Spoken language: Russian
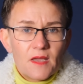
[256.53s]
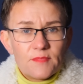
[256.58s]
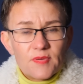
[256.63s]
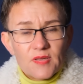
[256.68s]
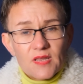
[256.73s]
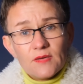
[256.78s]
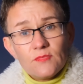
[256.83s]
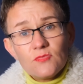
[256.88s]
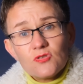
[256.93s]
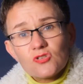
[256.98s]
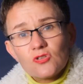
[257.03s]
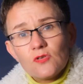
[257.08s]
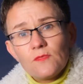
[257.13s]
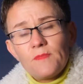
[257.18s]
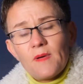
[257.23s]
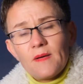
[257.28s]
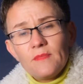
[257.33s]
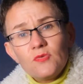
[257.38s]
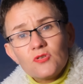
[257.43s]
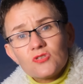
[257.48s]
Потому что
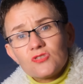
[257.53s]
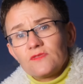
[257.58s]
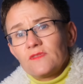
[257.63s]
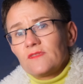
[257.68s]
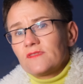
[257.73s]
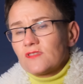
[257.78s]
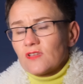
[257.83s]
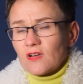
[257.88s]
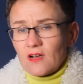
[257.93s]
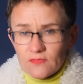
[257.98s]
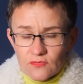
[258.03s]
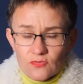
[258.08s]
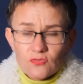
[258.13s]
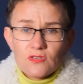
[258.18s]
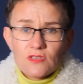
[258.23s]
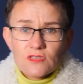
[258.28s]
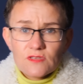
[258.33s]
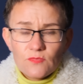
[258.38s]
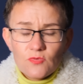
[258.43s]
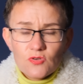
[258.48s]
помочь вы все равно
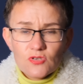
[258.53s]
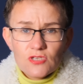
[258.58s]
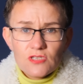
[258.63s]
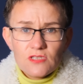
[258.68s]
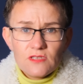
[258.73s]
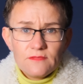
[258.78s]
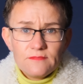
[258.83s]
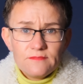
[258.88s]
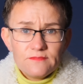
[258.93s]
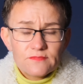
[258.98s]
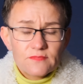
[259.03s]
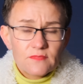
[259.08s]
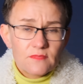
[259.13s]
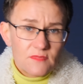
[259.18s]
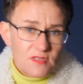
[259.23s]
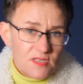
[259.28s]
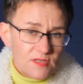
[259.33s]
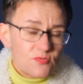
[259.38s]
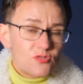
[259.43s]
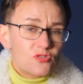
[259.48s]
не сможете
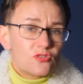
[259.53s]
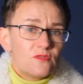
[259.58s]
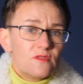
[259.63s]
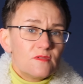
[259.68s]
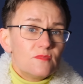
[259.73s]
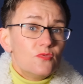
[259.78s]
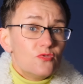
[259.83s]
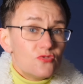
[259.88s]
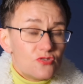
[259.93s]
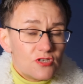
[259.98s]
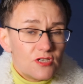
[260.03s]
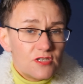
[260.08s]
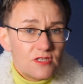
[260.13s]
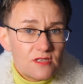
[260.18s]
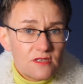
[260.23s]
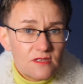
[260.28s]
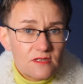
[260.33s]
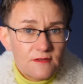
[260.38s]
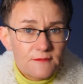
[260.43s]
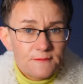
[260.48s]
тем, что вы
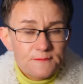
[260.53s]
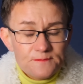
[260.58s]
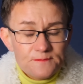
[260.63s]
мучаетесь,